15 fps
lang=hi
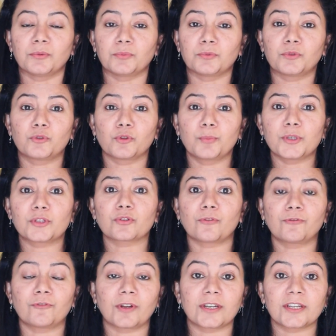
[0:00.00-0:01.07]
जो भी सॉफ्ट
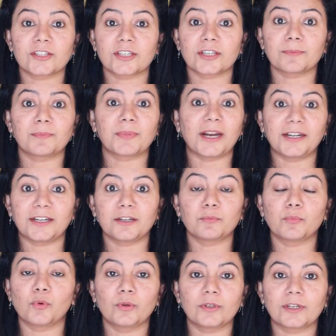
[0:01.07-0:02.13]
फर्निशिंग ब्राइट एंड
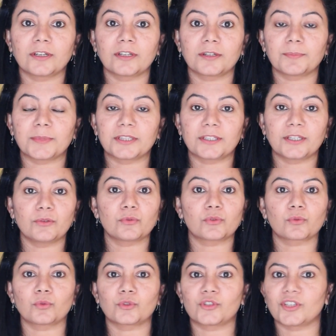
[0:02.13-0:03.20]
बोल्ड कलर में थी
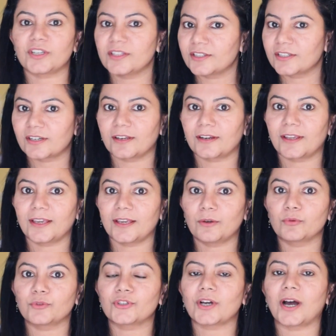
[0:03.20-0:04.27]
उसको चेंज करके
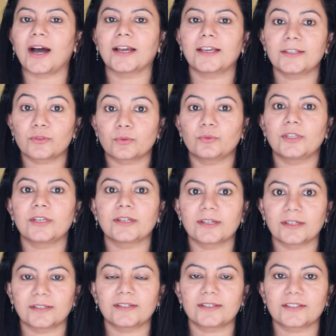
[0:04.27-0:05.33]
कुछ आई सूदिंग
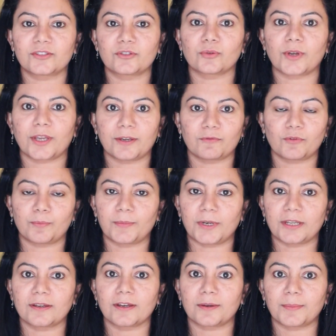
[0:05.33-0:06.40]
कलर्स जो हैं वो अपने
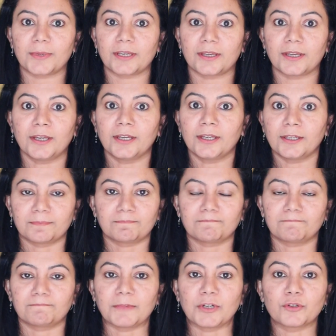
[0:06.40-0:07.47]
घर में
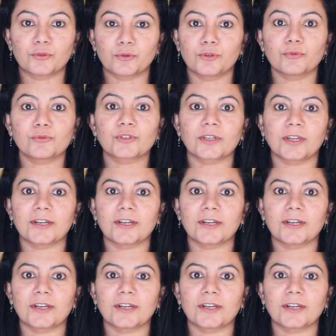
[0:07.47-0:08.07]
इंट्रोड्यूस करने